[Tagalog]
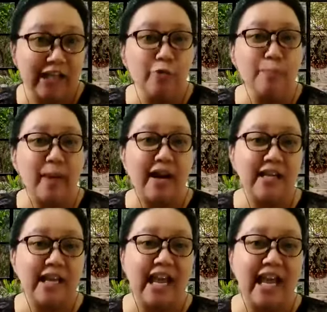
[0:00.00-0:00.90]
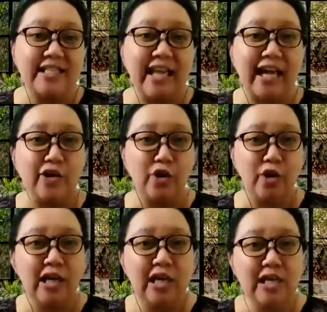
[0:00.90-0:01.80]
Kinumpare nila yan sa ano,
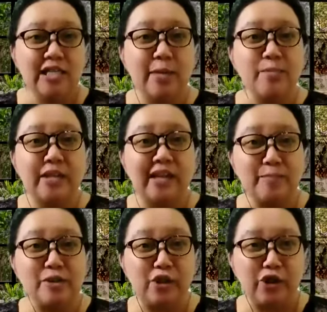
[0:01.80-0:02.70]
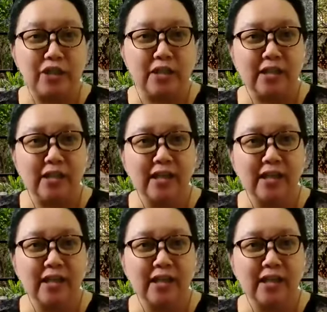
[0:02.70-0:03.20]
subscription.